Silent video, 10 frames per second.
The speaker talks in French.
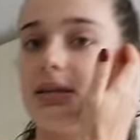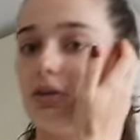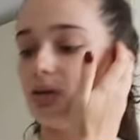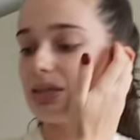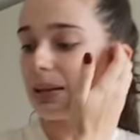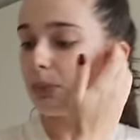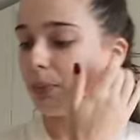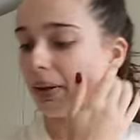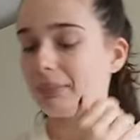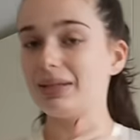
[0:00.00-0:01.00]
que ça me
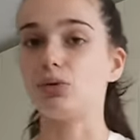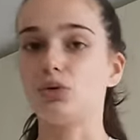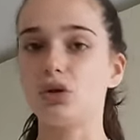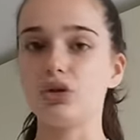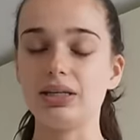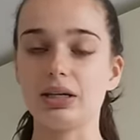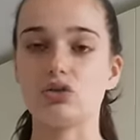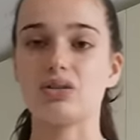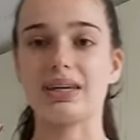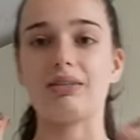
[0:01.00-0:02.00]
permet de tenir
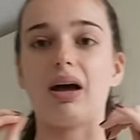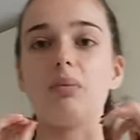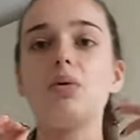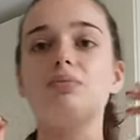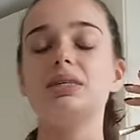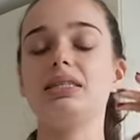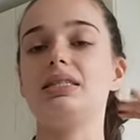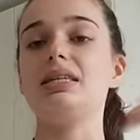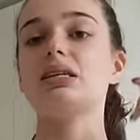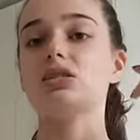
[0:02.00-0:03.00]
jusqu'à vraiment
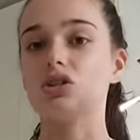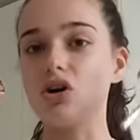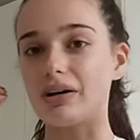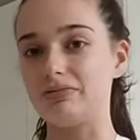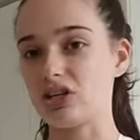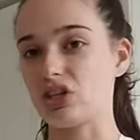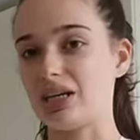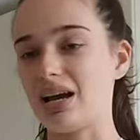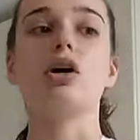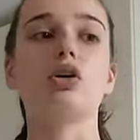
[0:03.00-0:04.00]
midi, sans
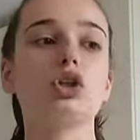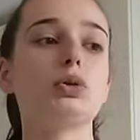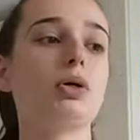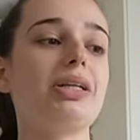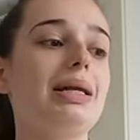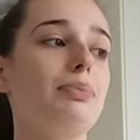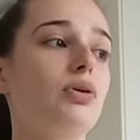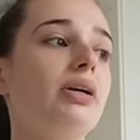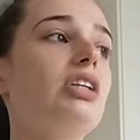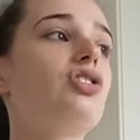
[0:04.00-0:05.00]
réfléchir. Quand je prenais les
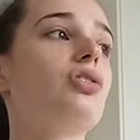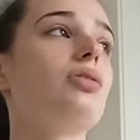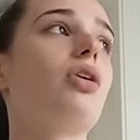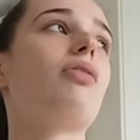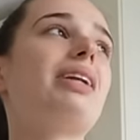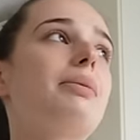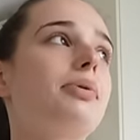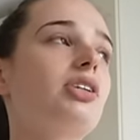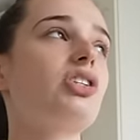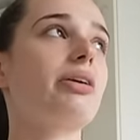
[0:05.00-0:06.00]
porridge non en vrai les
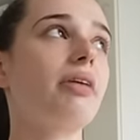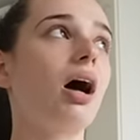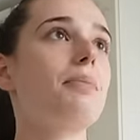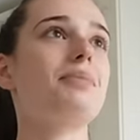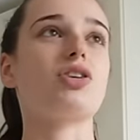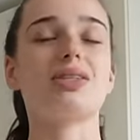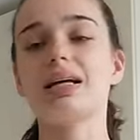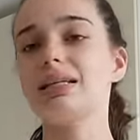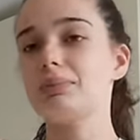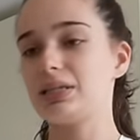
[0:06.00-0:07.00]
porridge ça va, genre
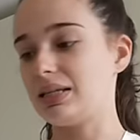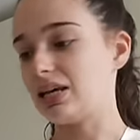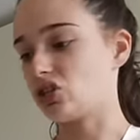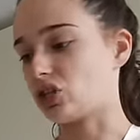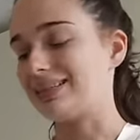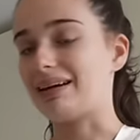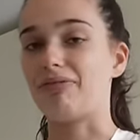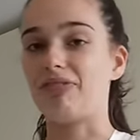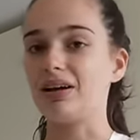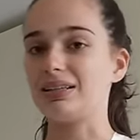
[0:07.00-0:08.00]
certains petits déj, t'as
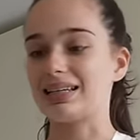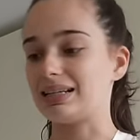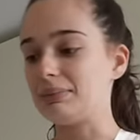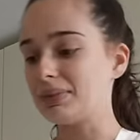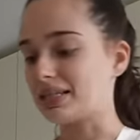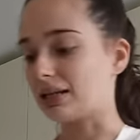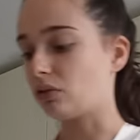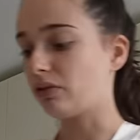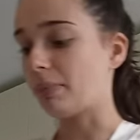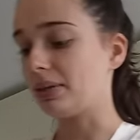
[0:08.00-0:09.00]
faim, ça, limite ça
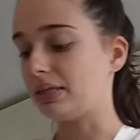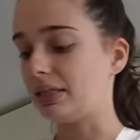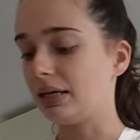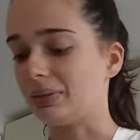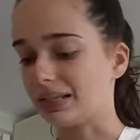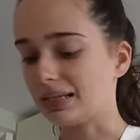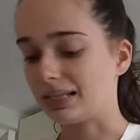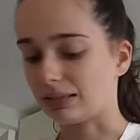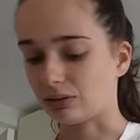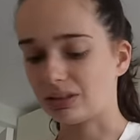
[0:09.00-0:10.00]
t'ouvre l'appétit, et ça, ça
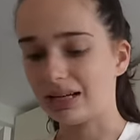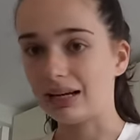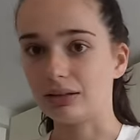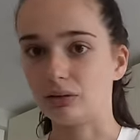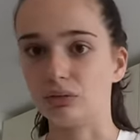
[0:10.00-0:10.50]
te cale de